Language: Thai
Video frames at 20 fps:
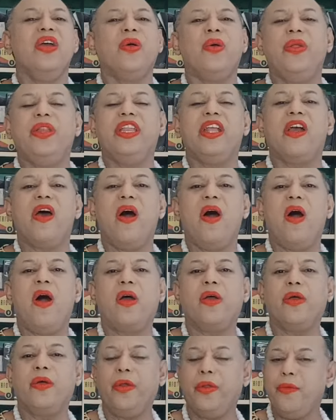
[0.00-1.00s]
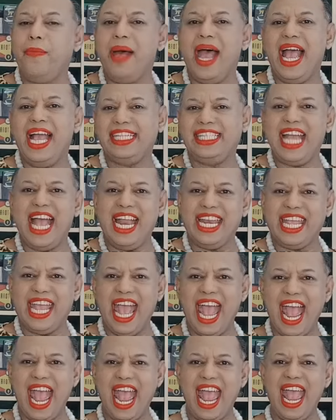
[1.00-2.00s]
คุณของครูบาอาจารย์
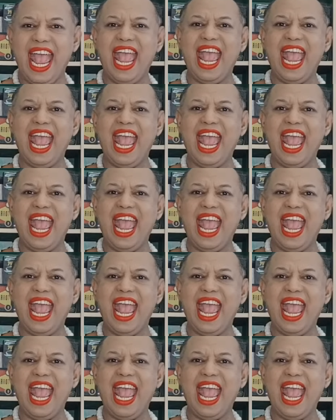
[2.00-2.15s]
ค่ะ